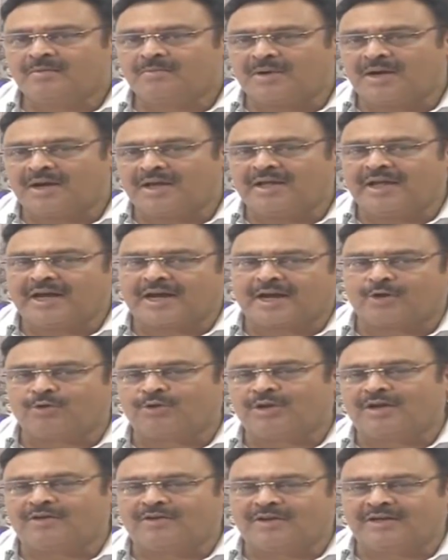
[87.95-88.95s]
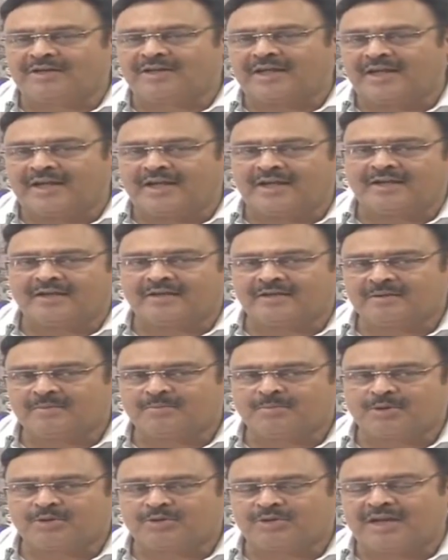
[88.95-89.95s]
మళ్ళీ ఎక్కడున్నామంటే
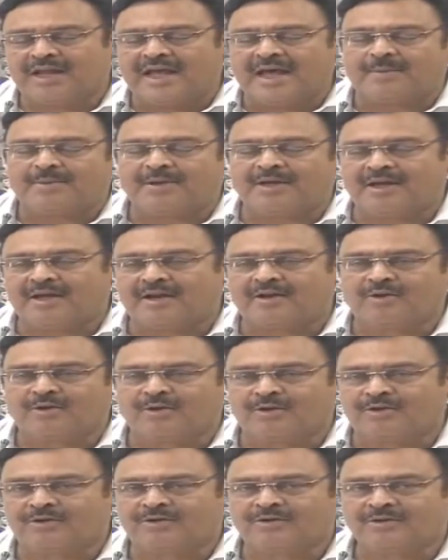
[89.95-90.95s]
పంతొమ్మిది వందల యాభై ఆరులో